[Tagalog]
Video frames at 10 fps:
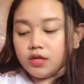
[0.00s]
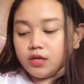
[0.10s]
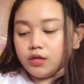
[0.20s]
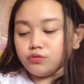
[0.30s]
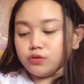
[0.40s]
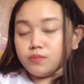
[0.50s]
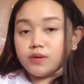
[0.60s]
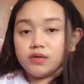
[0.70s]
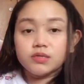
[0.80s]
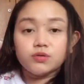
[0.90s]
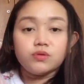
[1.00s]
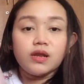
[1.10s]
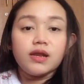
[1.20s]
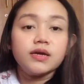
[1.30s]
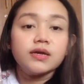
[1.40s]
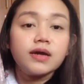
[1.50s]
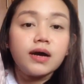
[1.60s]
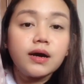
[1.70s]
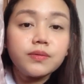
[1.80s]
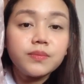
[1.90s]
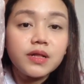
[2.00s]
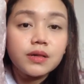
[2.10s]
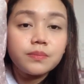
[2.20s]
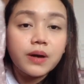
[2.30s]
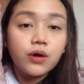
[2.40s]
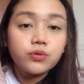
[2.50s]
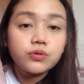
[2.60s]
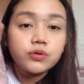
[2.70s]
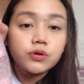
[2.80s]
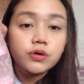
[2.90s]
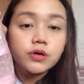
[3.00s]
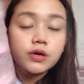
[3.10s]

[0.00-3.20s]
ito naman is yung lalagyan ng milk powder.